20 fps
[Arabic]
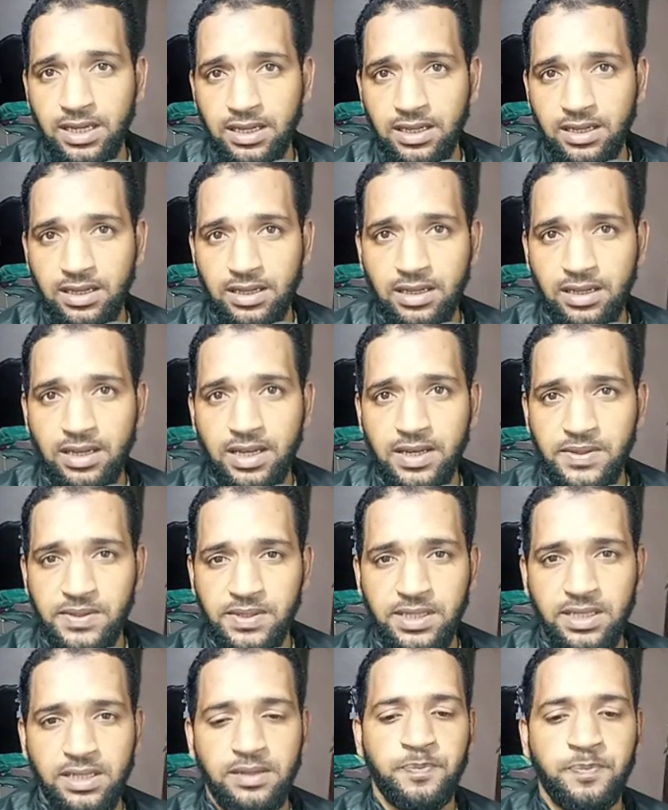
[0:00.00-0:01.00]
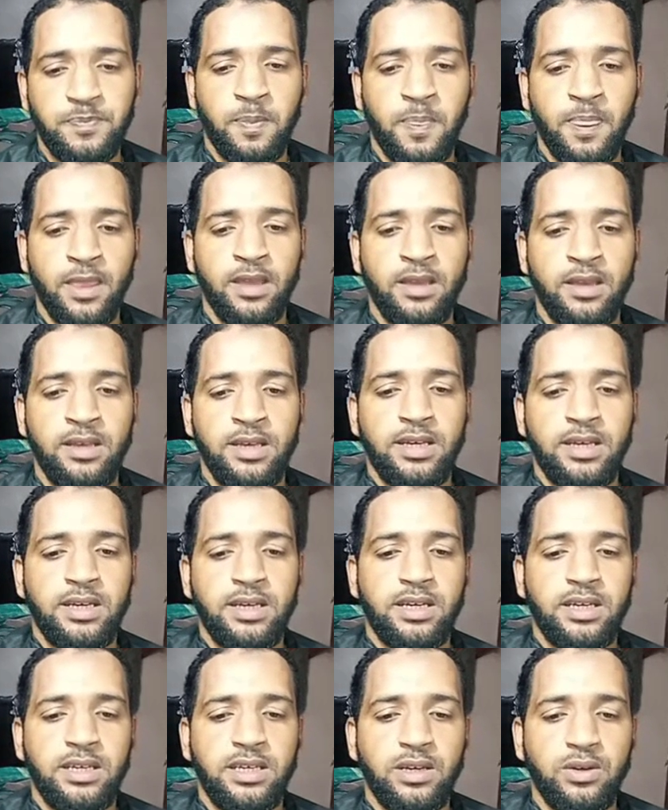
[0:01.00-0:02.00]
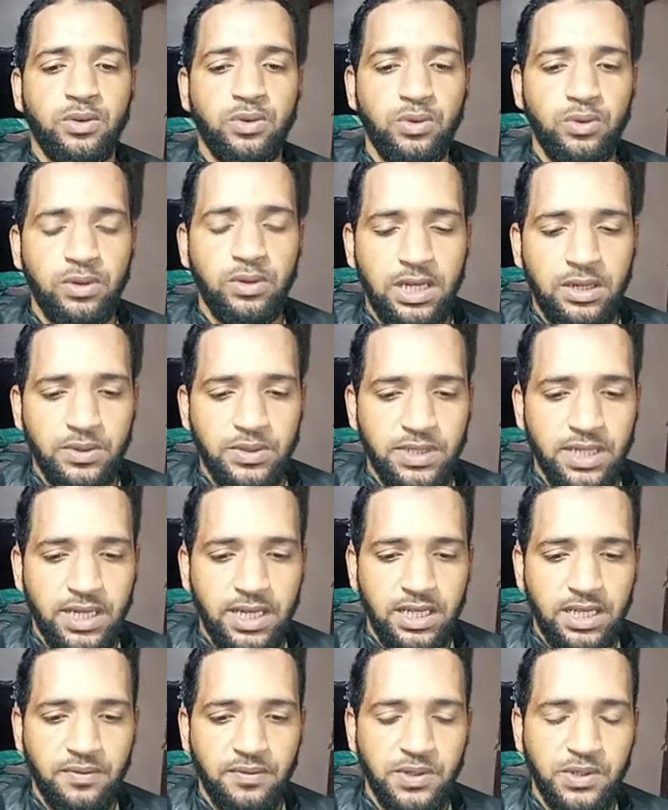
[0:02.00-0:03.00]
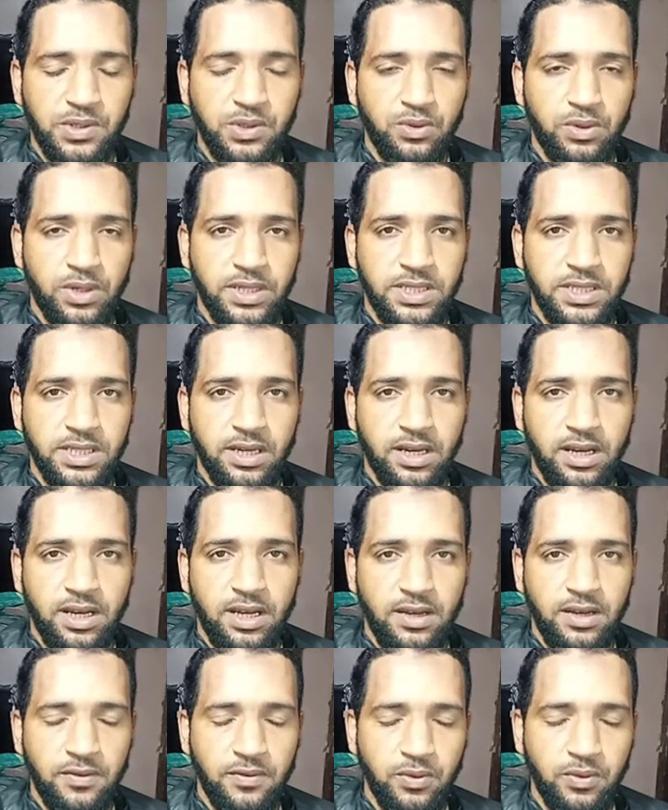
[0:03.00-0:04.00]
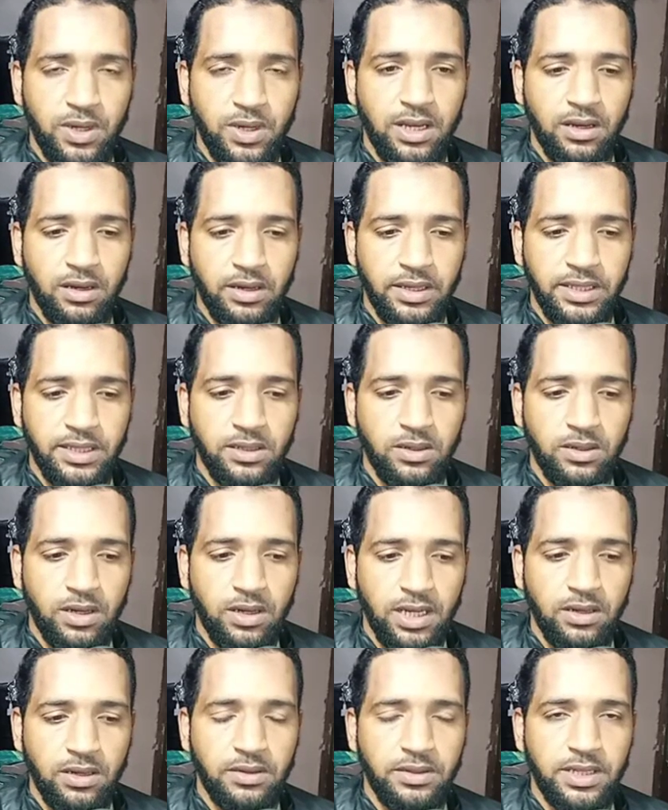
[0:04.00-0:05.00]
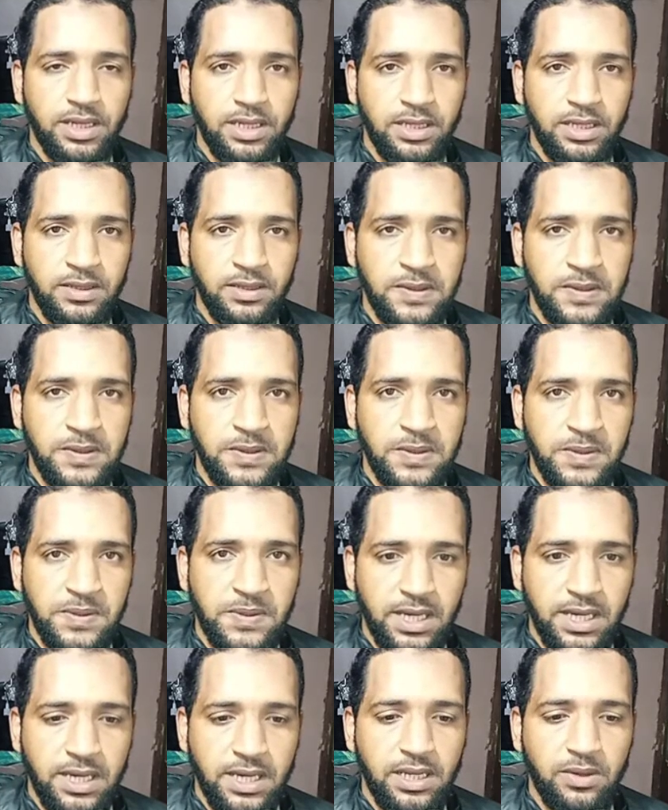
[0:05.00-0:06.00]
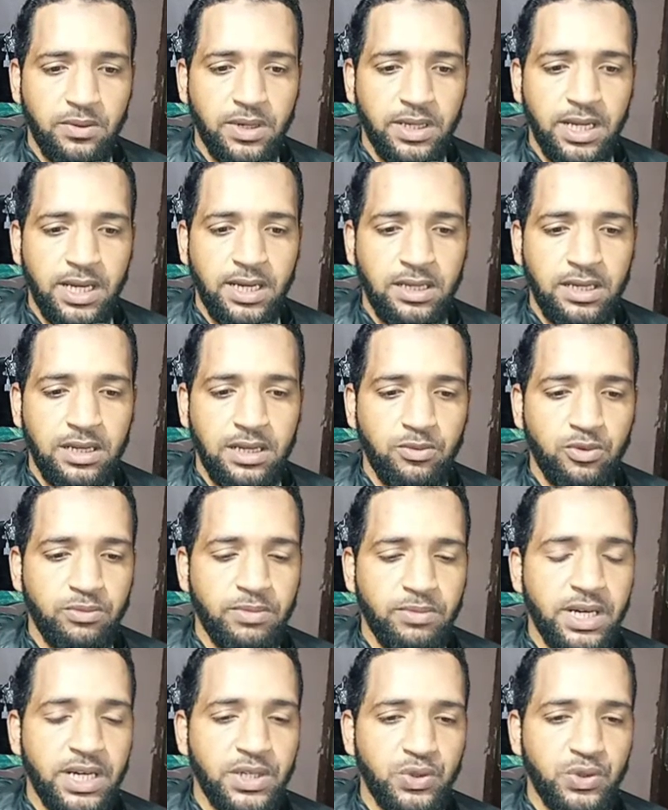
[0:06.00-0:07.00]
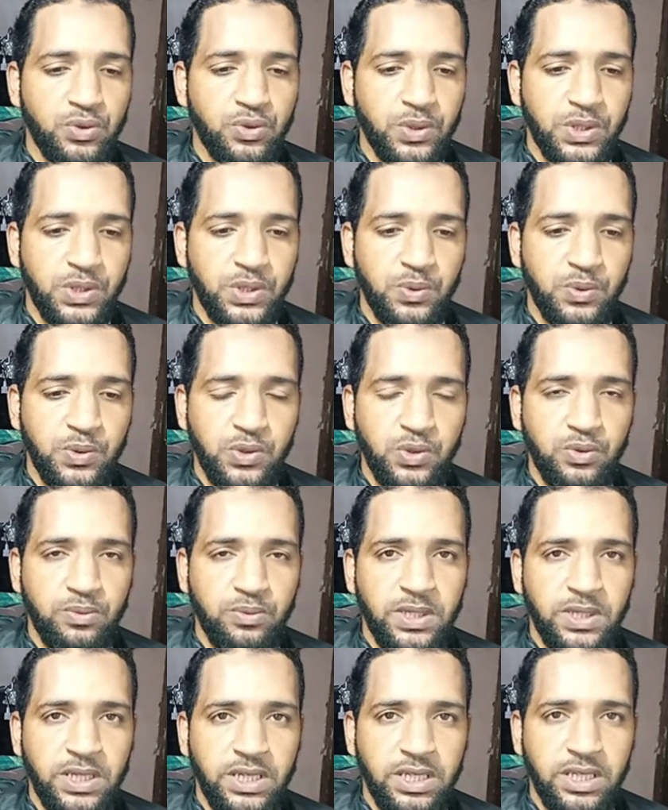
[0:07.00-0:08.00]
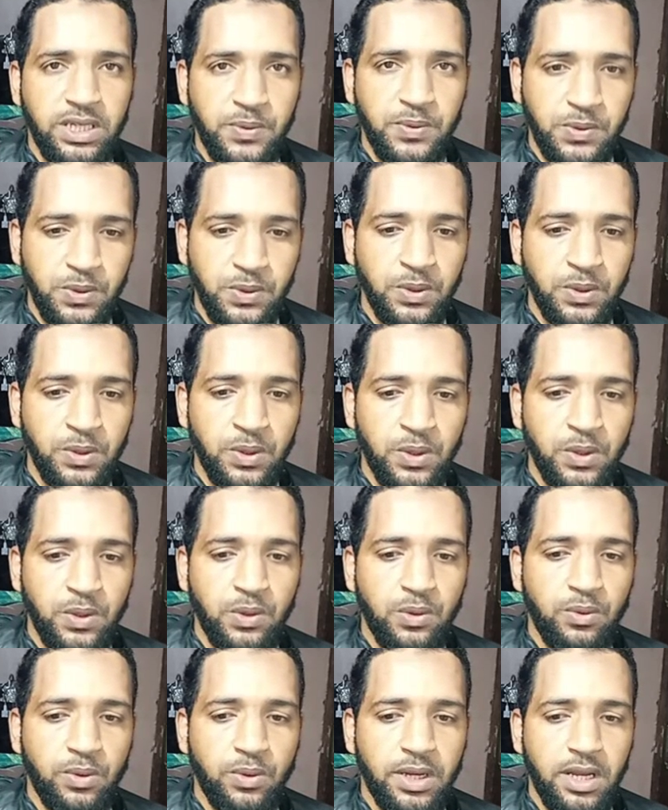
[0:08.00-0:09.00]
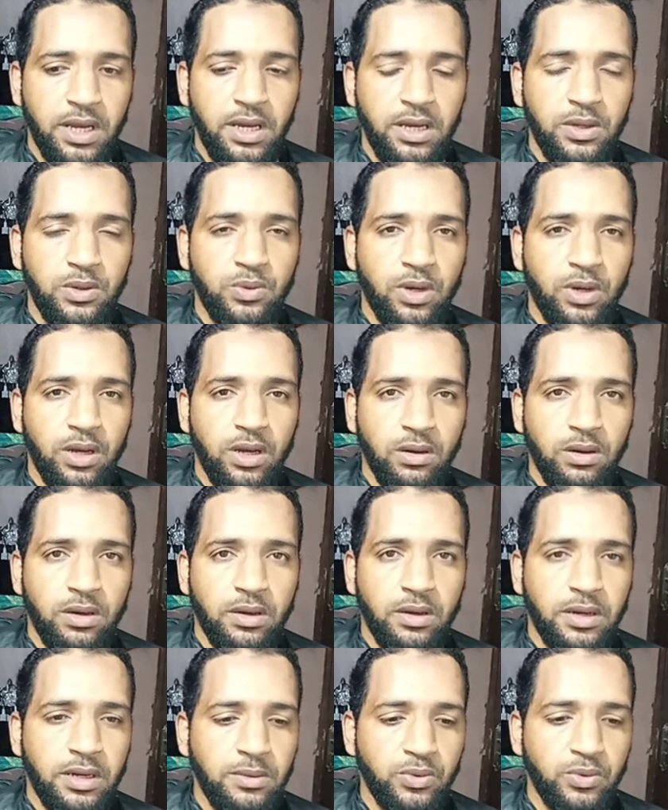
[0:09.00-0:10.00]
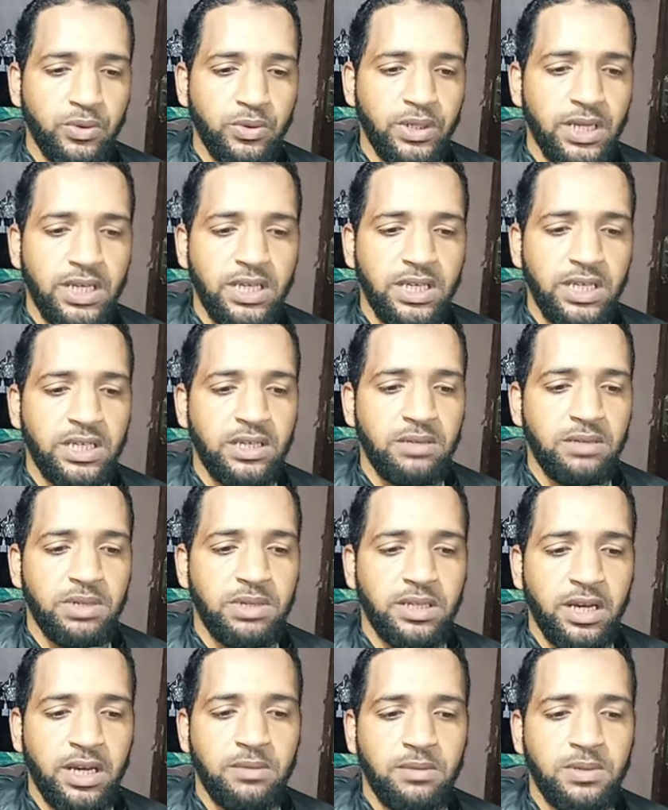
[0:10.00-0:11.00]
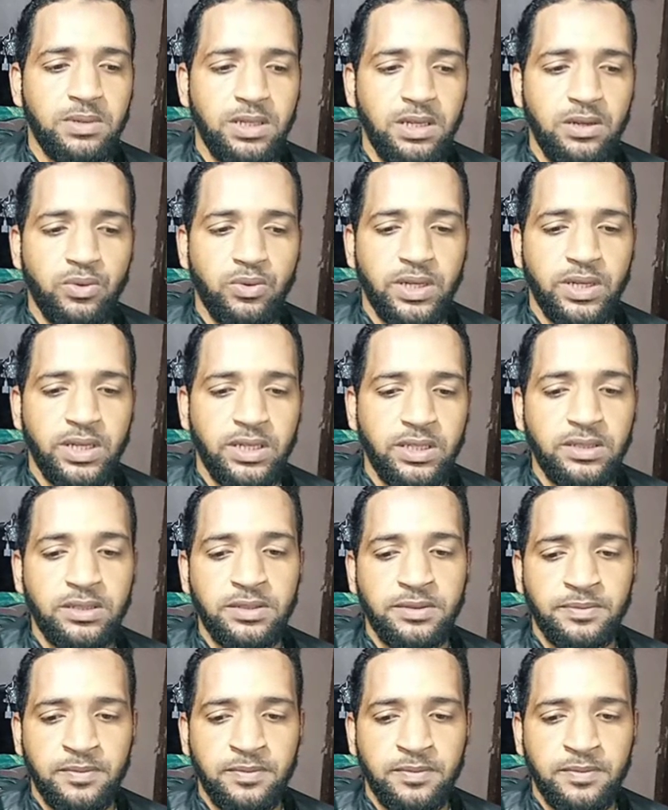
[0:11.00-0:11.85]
الأسئلة يقول الله تعالى في سورة قاف ولقد خلقنا الإنسان ونعلم ما توسوس به نفسه ونحن أقرب إليه من حبل الوريد